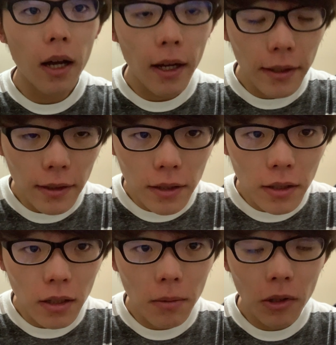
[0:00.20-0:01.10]
はい、意
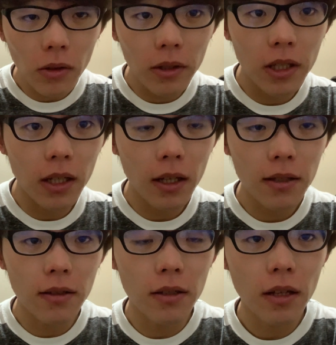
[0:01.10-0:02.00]
識 TV の意識で
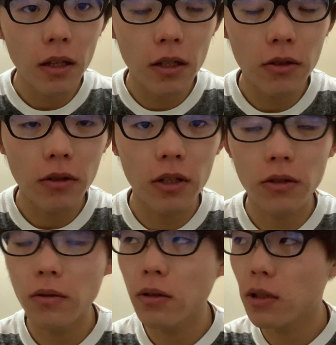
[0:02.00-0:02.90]
す。2020年
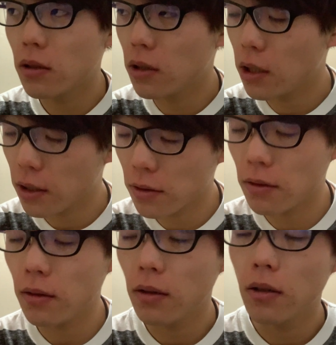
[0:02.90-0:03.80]
12
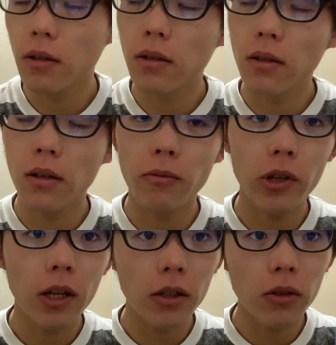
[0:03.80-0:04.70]
月
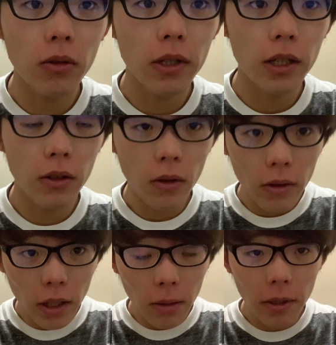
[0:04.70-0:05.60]
6日の動画日記
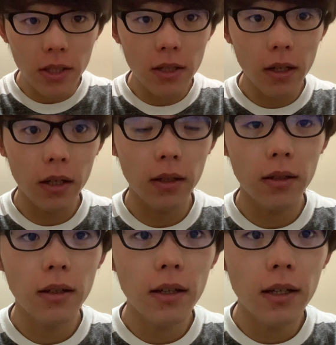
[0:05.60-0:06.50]
となります。はい。
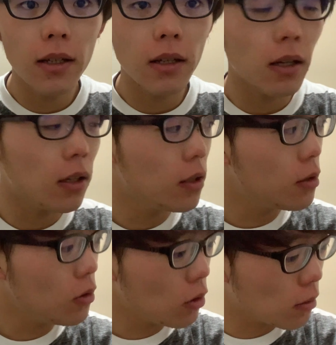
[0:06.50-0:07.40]
えー、
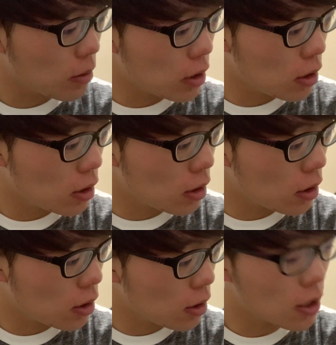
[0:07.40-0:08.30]
日曜
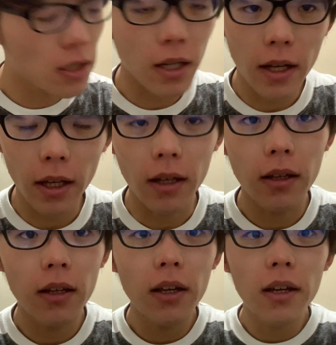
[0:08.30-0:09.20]
日でした。はい。
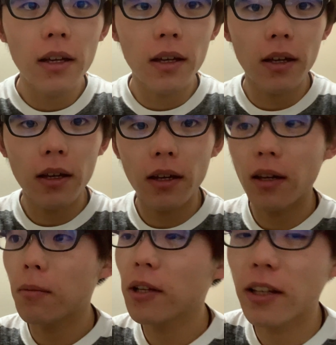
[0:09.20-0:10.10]

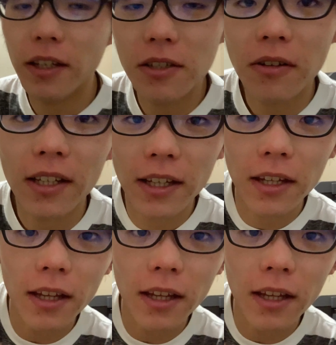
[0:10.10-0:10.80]
えー、まだね、1週間経って